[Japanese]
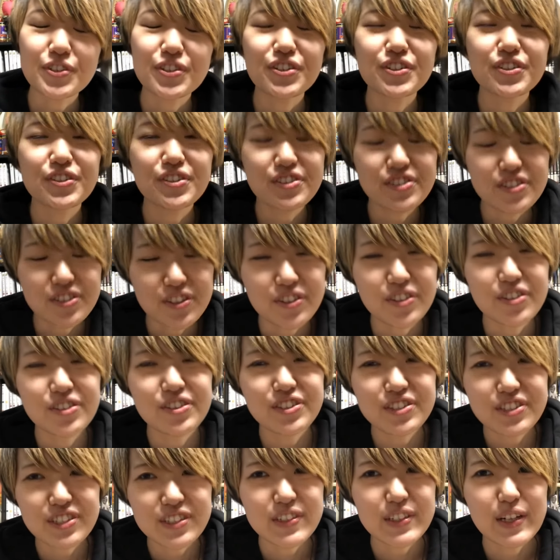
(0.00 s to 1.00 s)
ちょっとずつちょっと
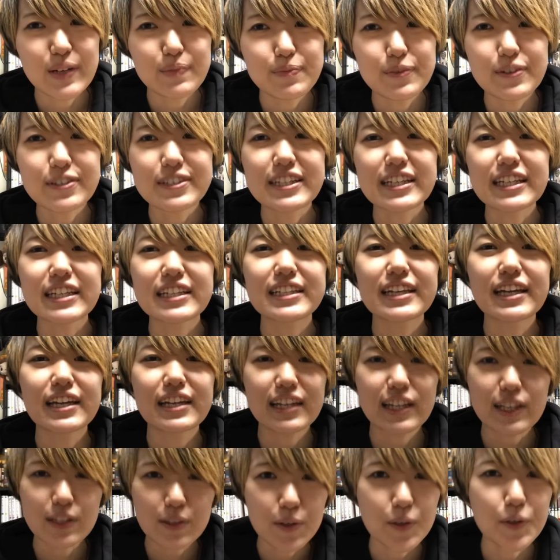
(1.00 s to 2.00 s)
ずつアップしていきた
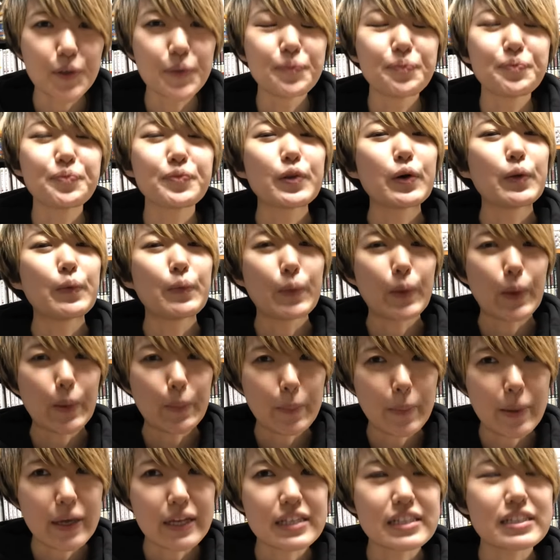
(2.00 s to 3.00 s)
いなと思い
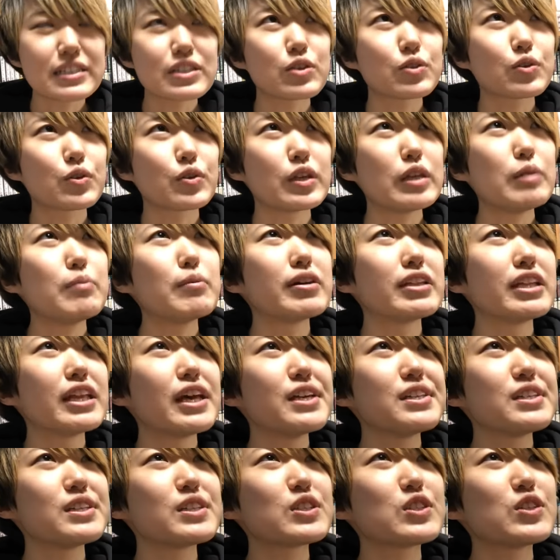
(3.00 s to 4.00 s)
ますちょっと今
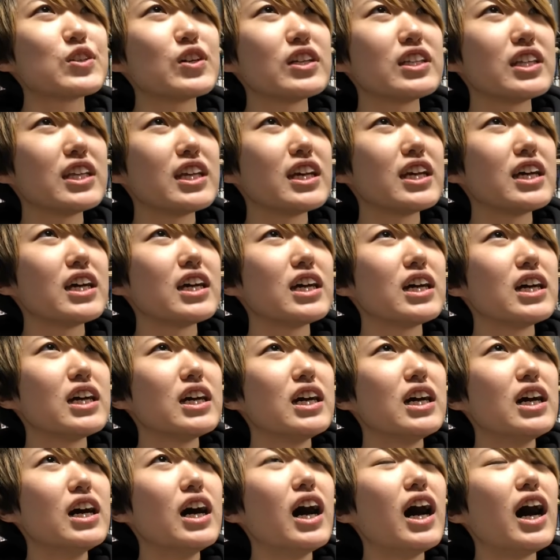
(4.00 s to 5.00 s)
ね実はね
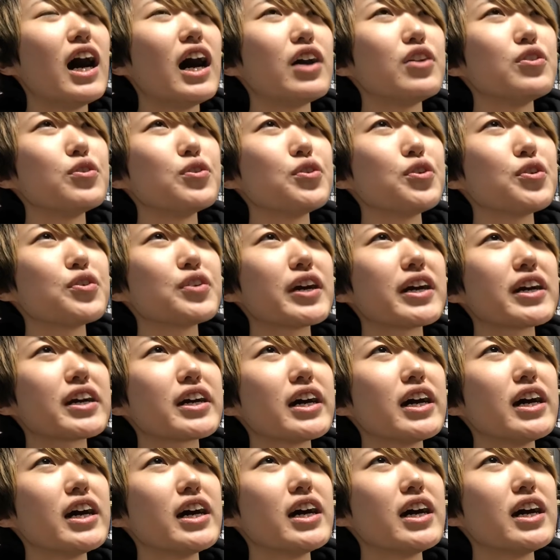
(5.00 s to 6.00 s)
あの夜
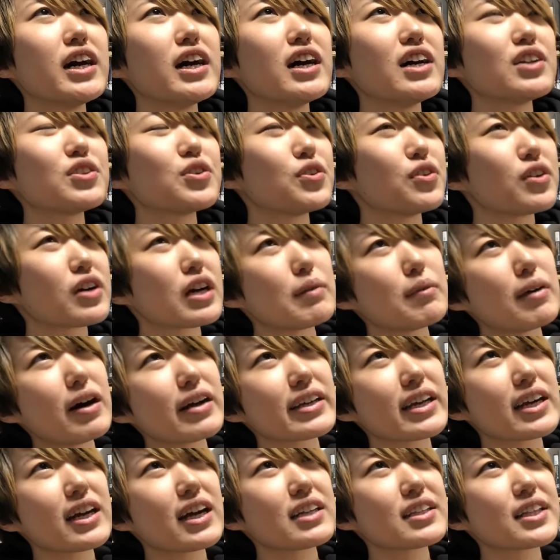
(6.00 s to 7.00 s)
中というかま
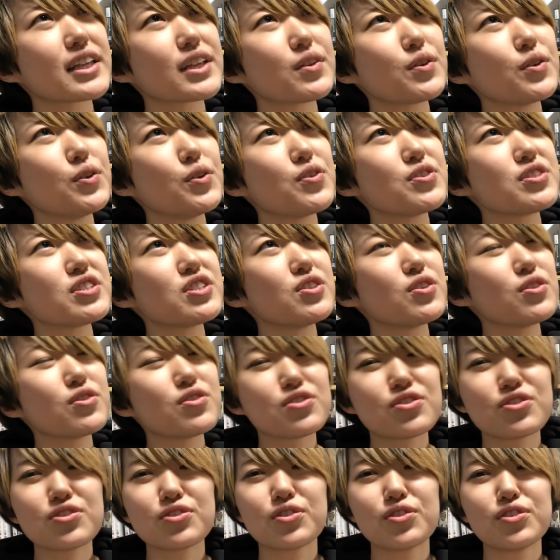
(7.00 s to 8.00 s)
あ明け方の4時
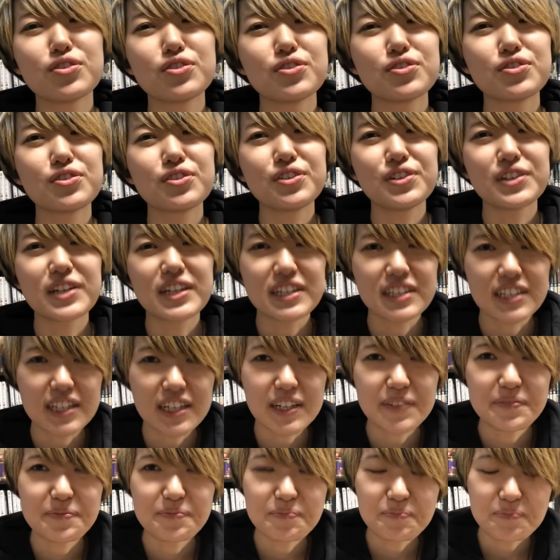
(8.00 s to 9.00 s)
45分ぐらい
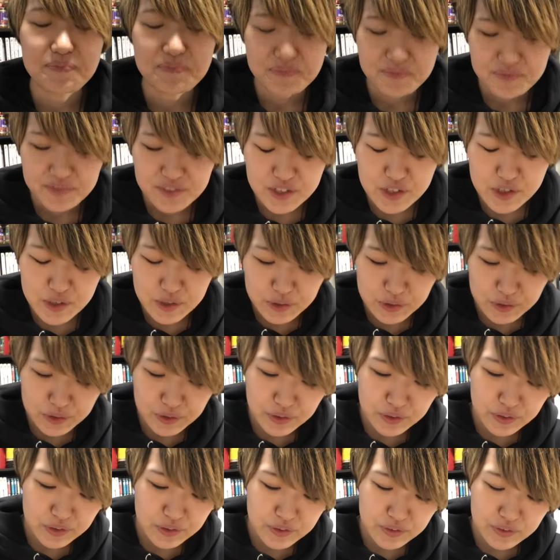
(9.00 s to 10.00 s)
でちょっ
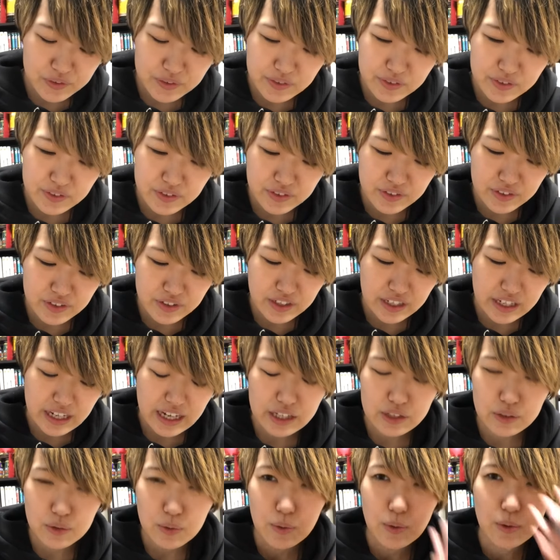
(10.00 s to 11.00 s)
と
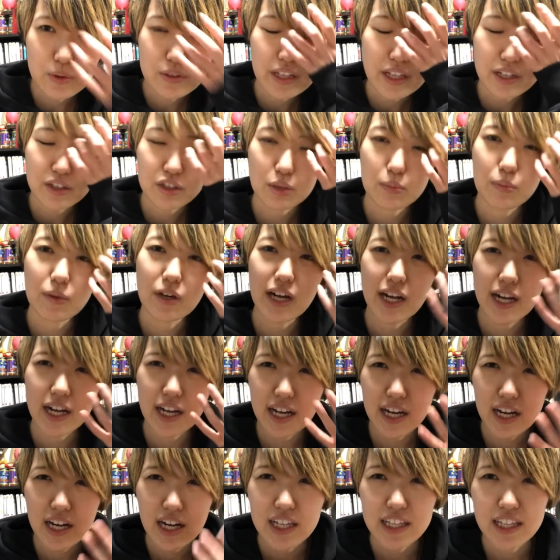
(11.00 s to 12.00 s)
あのコンタクトも
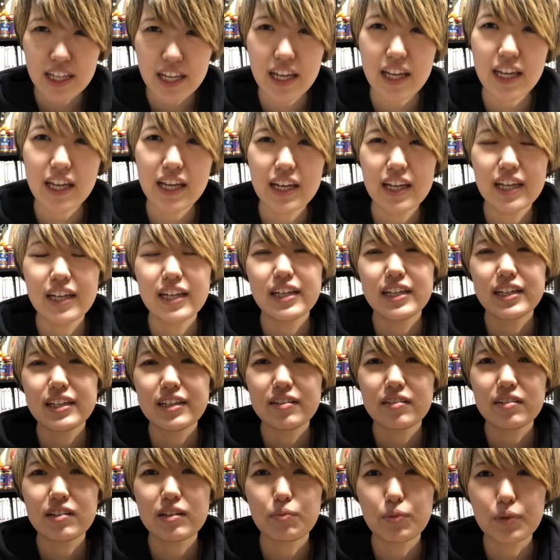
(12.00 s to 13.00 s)
カラカラで
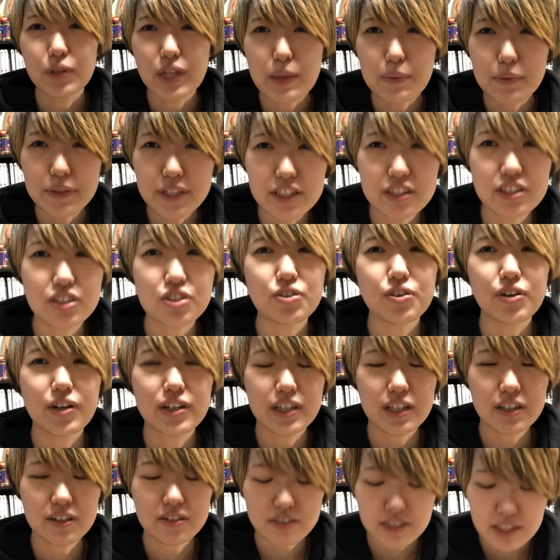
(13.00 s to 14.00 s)
もう眠たくてしょう
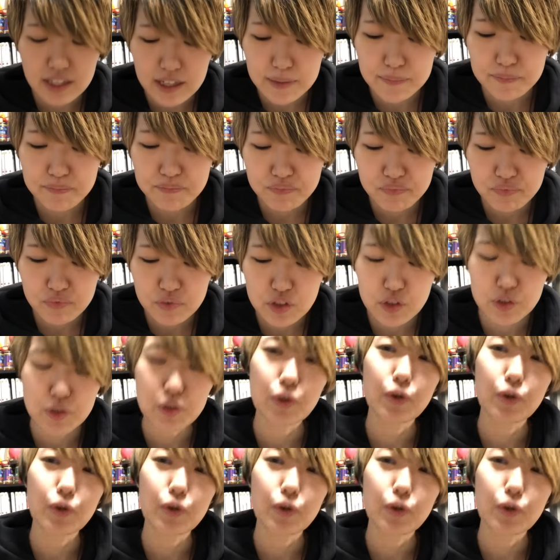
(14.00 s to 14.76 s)
がなくてちょっ